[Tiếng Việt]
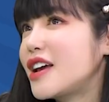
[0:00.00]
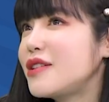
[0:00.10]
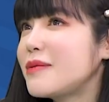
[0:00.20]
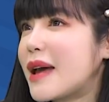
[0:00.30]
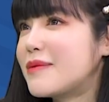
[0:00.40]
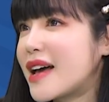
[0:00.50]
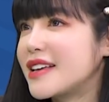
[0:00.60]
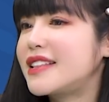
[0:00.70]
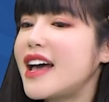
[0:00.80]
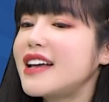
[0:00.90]
nếu như mà em
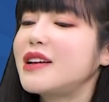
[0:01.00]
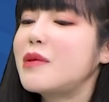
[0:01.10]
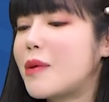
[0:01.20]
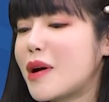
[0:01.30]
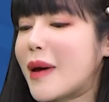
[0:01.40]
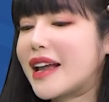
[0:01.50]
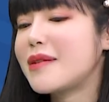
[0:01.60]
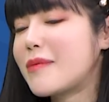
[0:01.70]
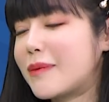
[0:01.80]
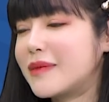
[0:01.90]
gầy như thế xong rồi các bạn
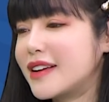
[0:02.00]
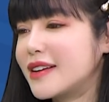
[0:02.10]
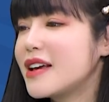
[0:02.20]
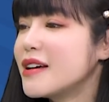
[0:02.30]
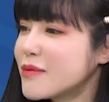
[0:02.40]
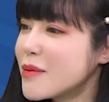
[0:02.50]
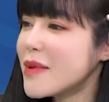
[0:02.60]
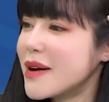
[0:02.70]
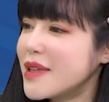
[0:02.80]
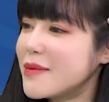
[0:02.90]
gái mập thì mũm
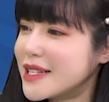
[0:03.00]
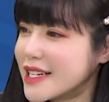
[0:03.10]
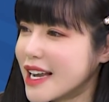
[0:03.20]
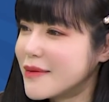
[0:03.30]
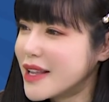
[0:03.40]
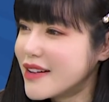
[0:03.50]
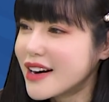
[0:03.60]
mỉm thì mình sẽ cảm thấy